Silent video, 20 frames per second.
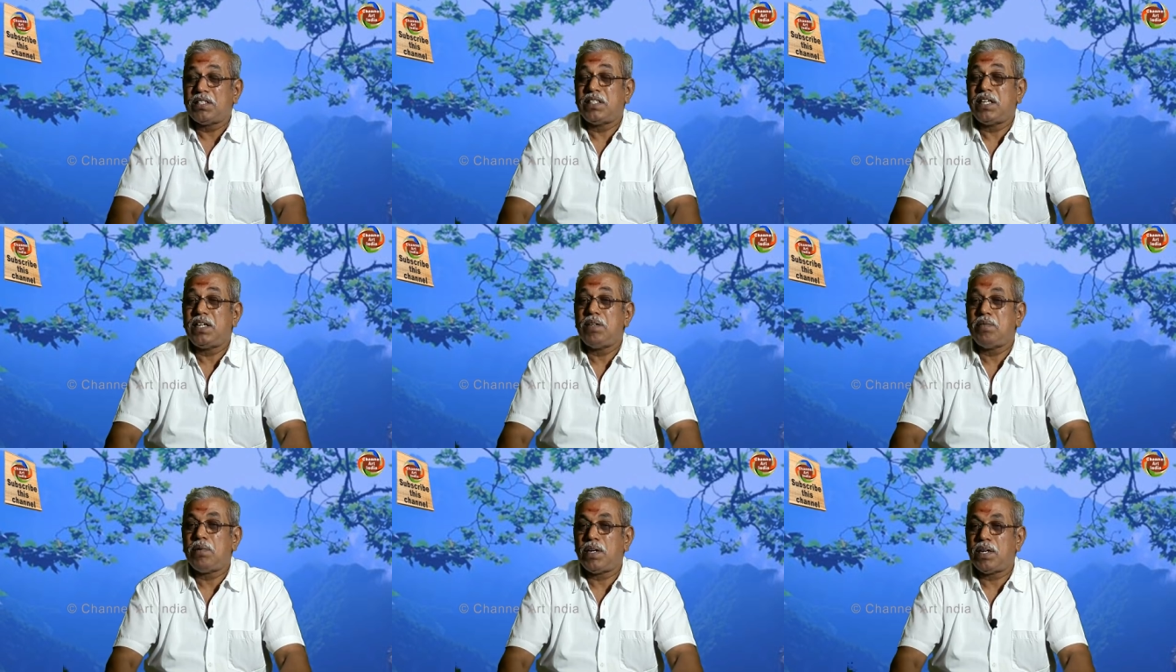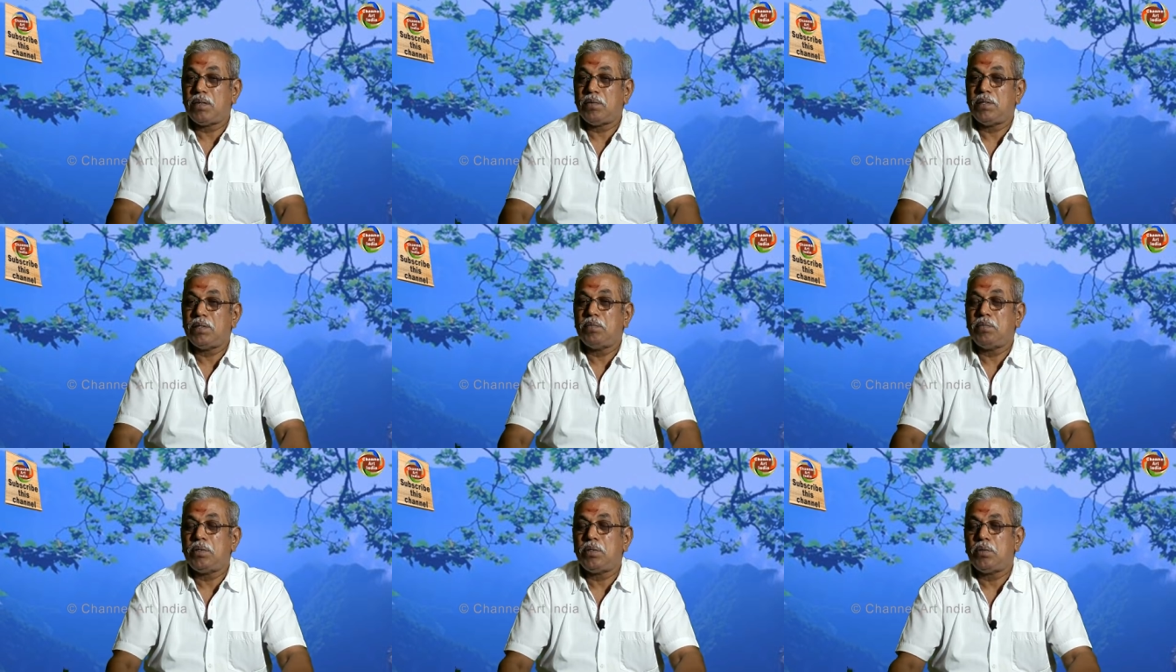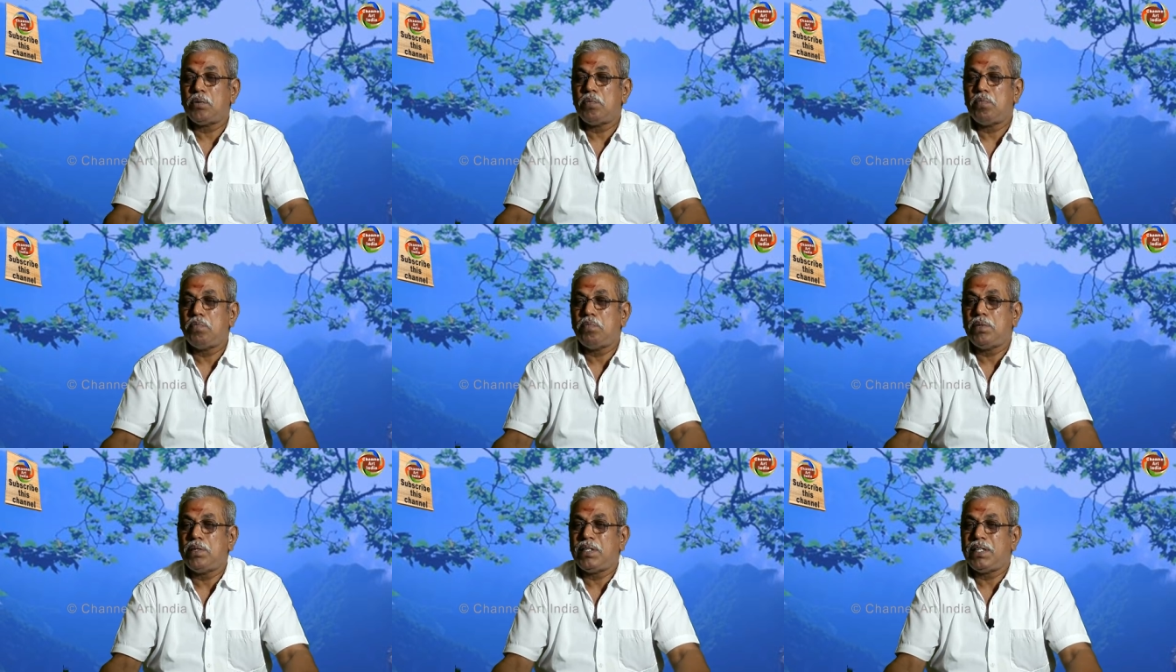செரிமானம் என்பது
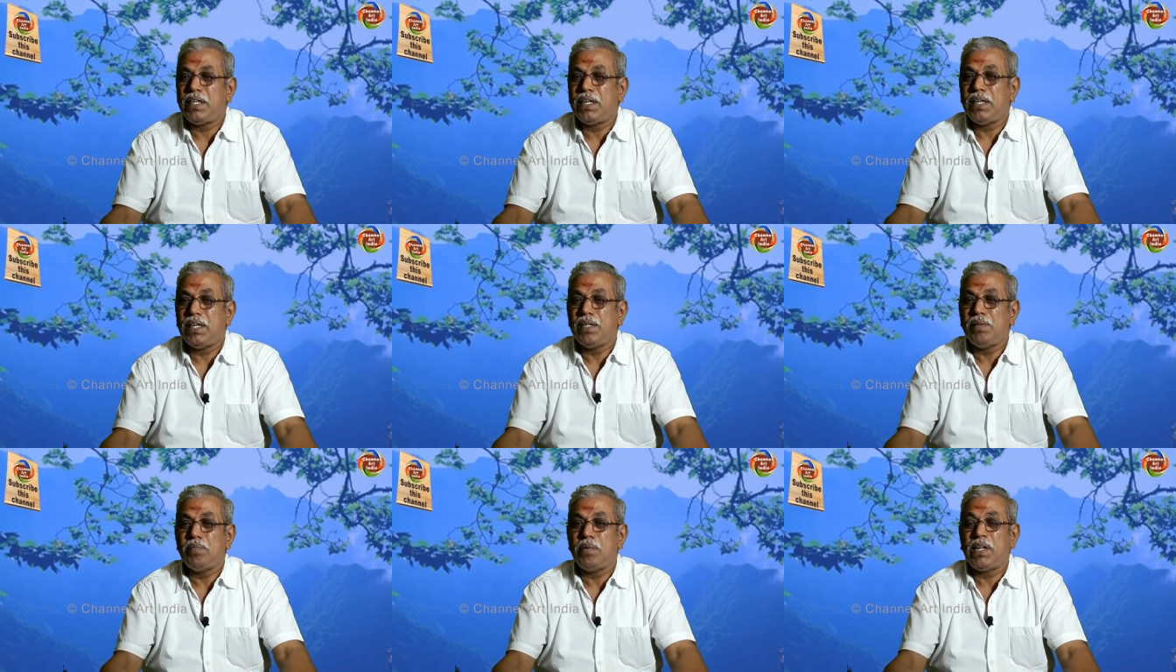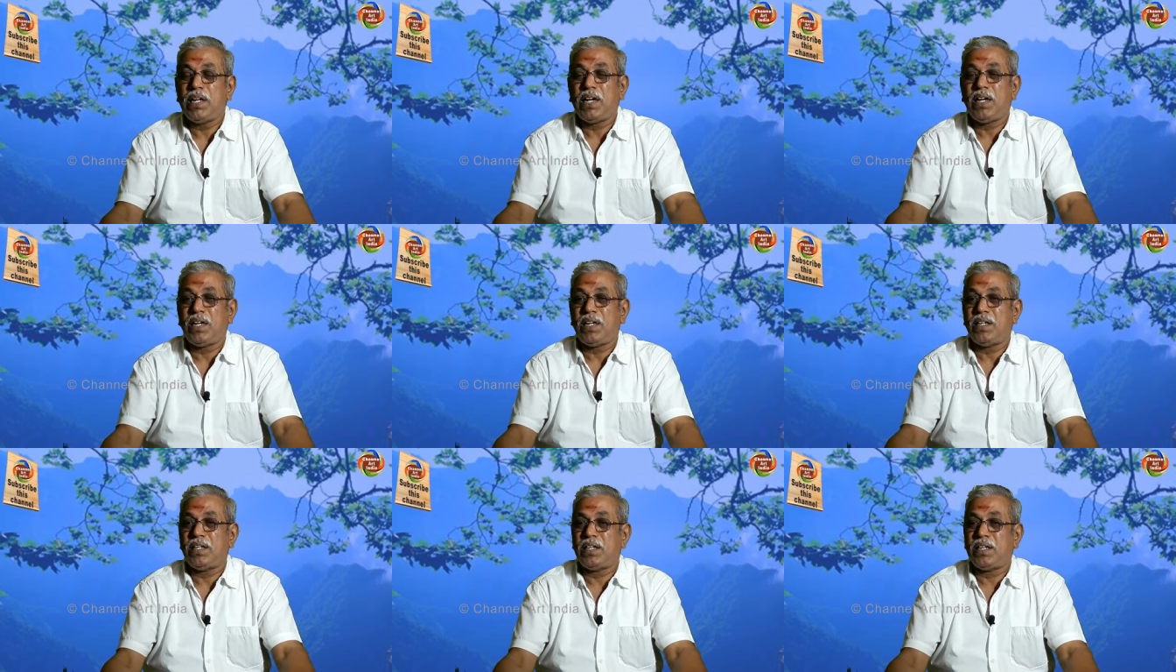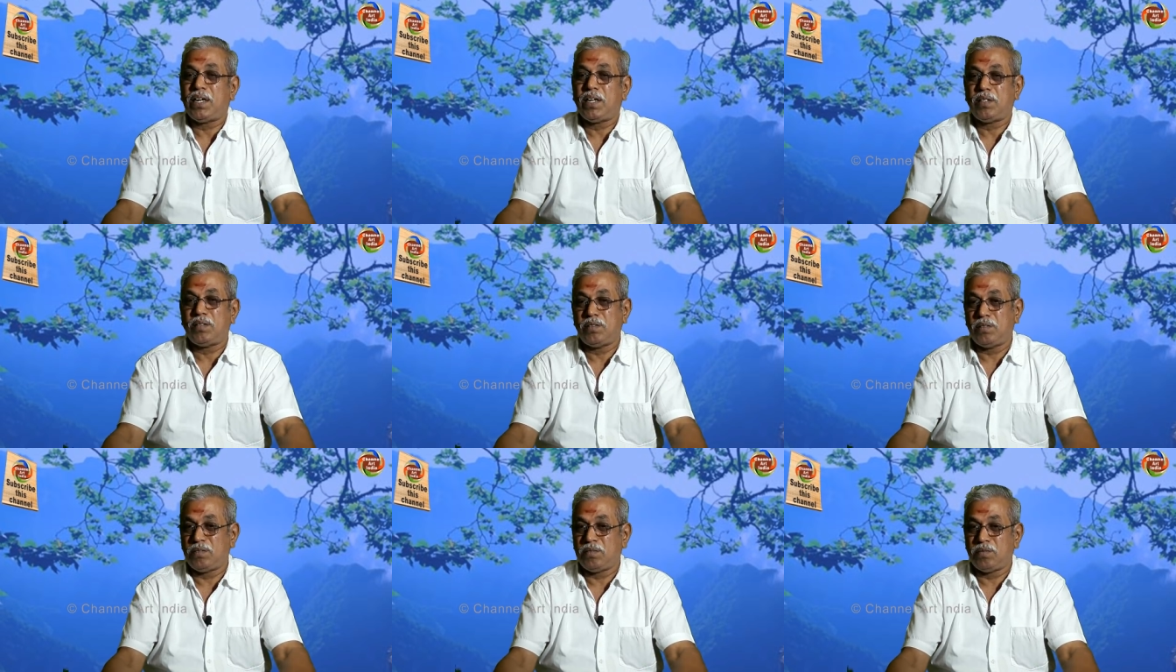ரொம்ப எளிமையாக
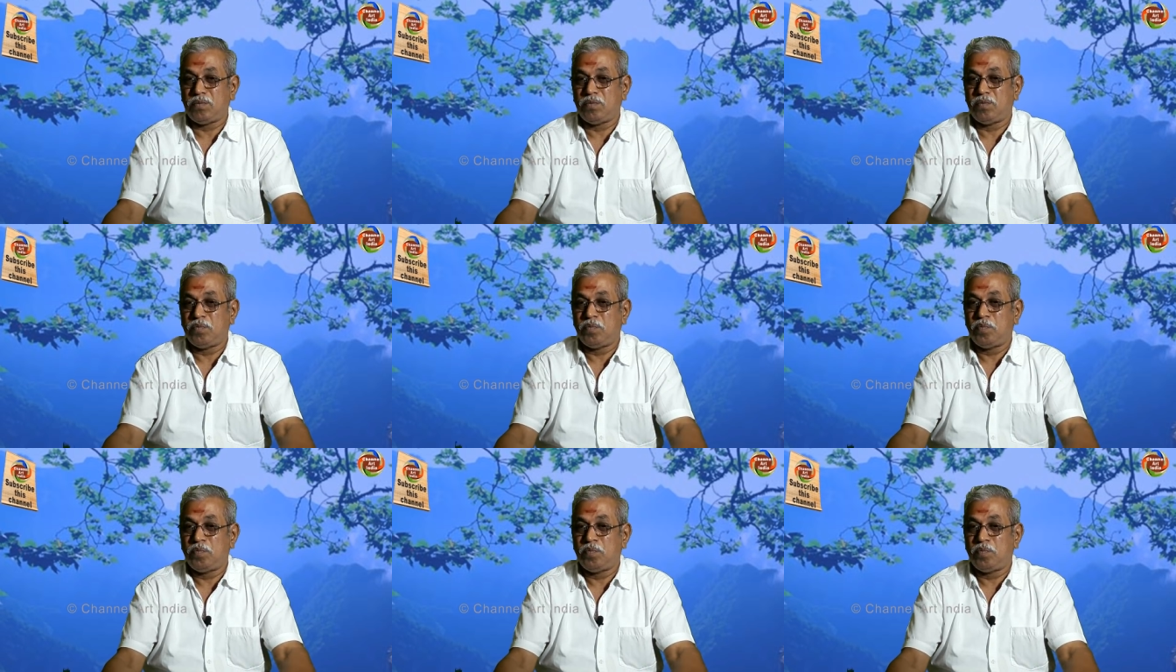நடந்துடும்